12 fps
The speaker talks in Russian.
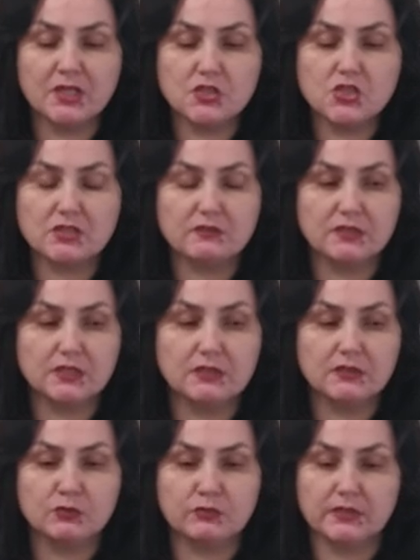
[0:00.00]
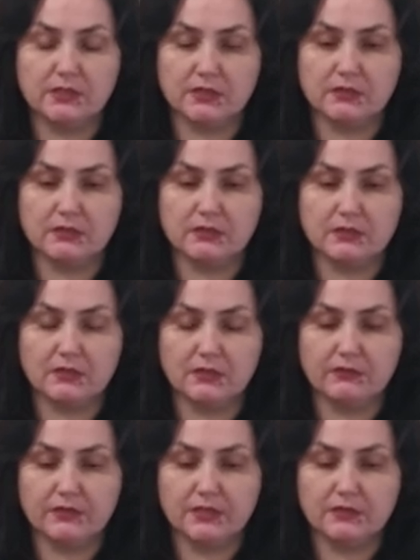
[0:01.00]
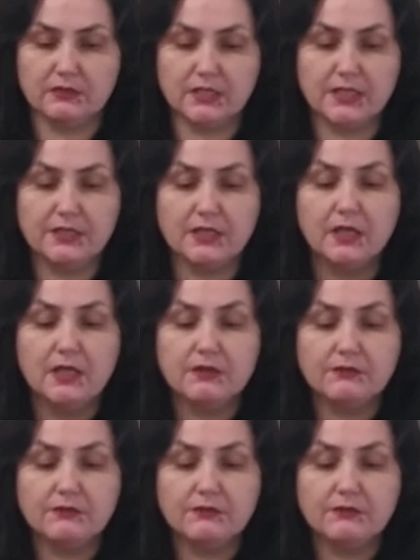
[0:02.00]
качества, да, которые я говорила ранее,